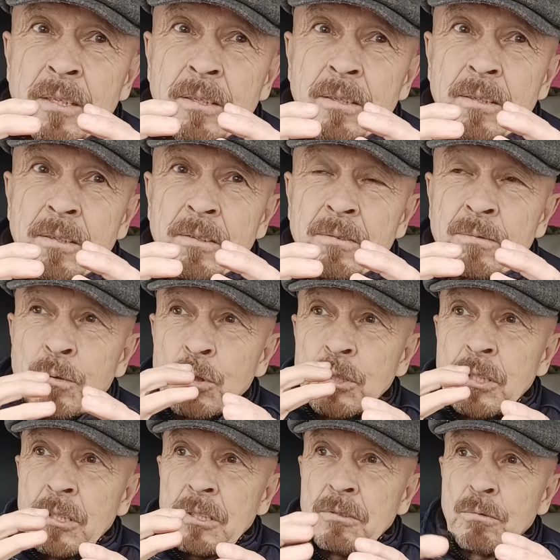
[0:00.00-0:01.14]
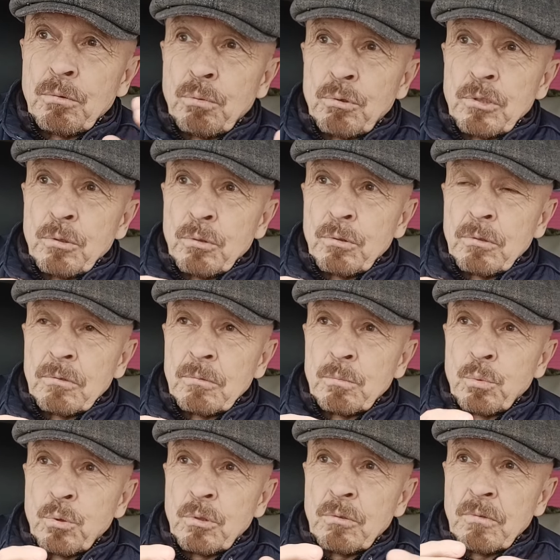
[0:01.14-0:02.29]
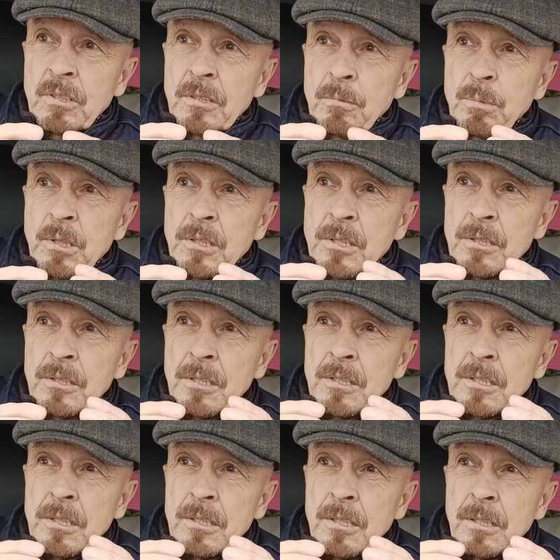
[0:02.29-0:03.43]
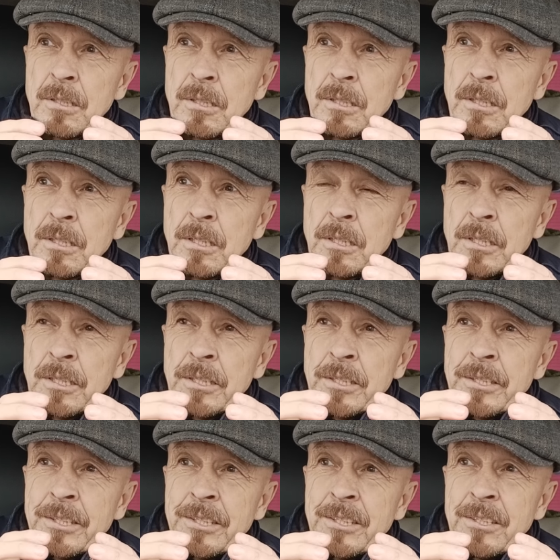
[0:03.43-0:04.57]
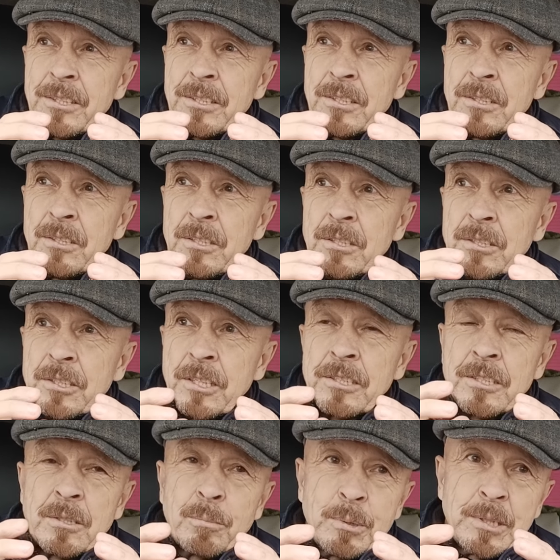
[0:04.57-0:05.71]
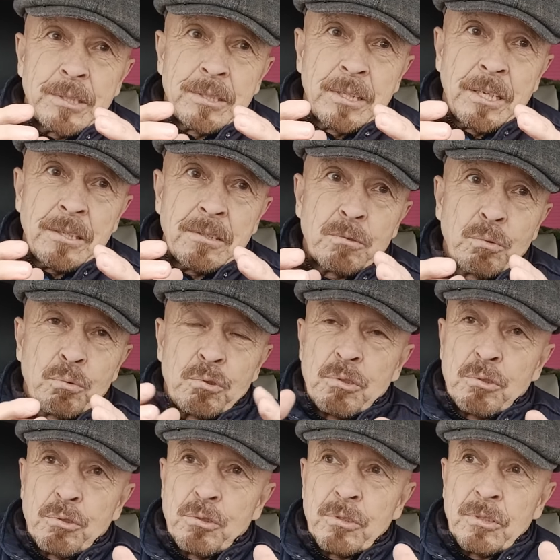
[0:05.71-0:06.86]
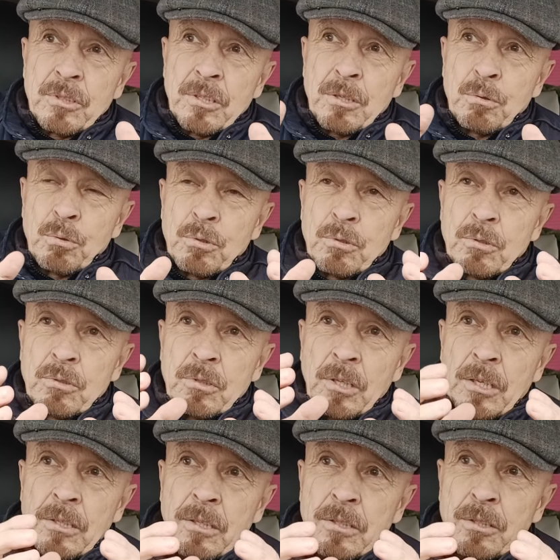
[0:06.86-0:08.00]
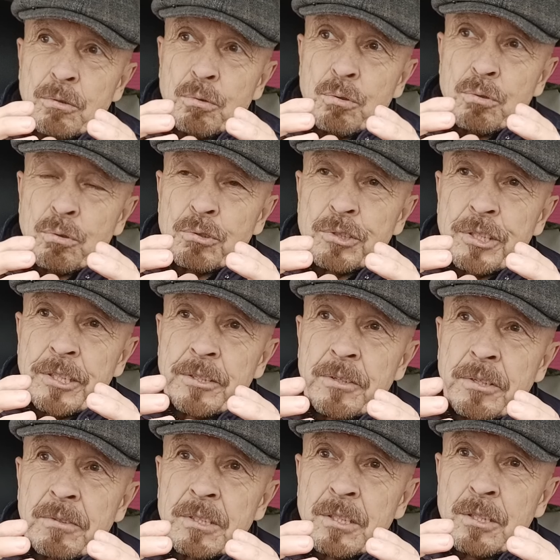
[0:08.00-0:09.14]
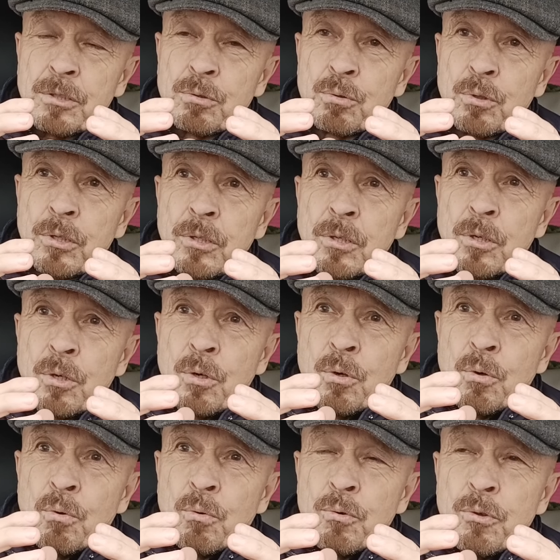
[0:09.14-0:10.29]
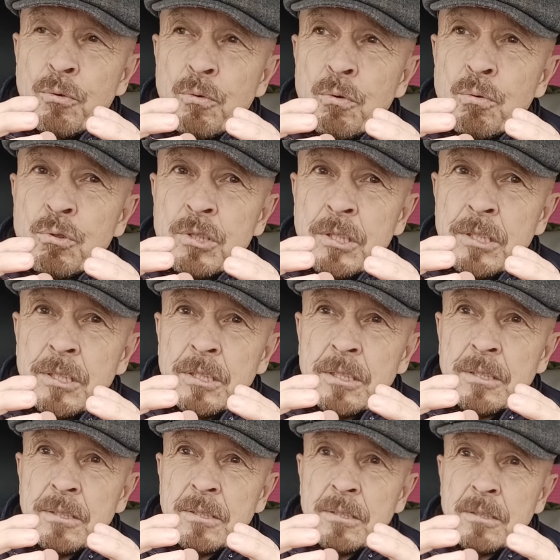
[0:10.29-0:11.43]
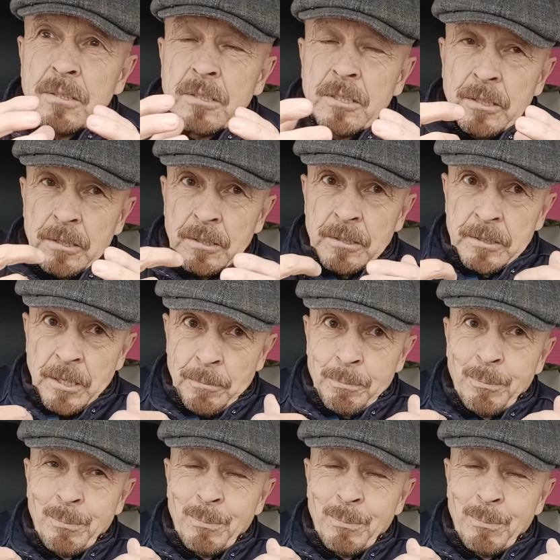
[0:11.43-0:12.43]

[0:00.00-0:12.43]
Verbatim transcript: э, возраст вот уже будет в октябре 66 лет. И, и честно признать, тут ни, никакой тайны нету, что человек возрастной, у него уже, э, я